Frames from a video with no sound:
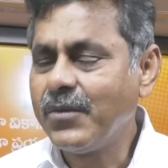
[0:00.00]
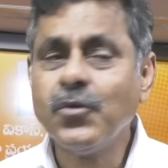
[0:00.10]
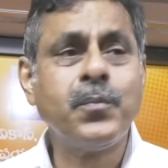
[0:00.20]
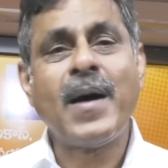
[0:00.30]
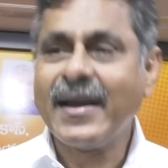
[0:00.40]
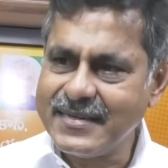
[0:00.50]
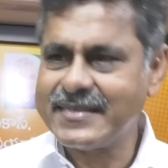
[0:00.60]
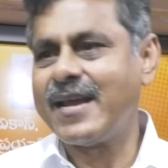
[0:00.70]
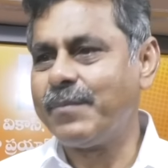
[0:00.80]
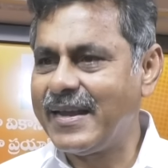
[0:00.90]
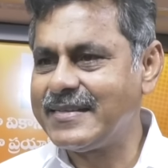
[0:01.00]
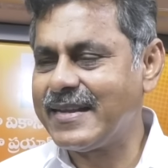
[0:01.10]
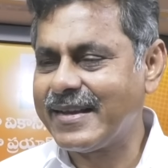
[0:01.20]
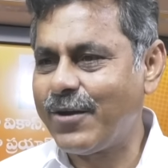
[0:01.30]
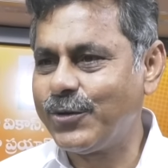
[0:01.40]
నువ్వు పాకిస్తాన్
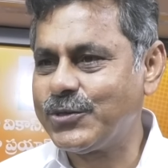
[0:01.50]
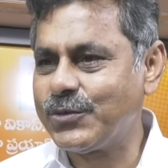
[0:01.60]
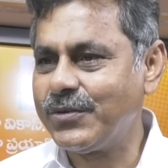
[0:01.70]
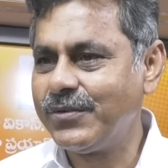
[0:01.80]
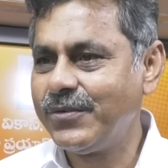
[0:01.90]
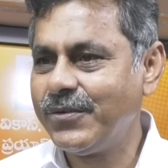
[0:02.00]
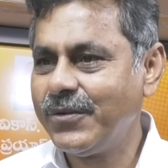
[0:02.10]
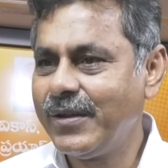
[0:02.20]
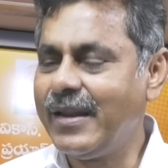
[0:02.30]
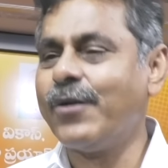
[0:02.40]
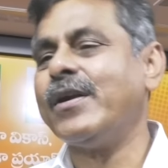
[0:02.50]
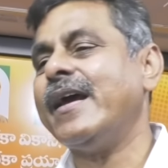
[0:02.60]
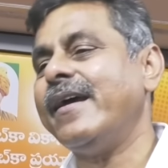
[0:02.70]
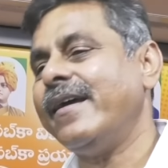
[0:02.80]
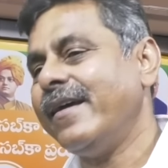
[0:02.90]
బానిసలు కావచ్చు లేకుంటే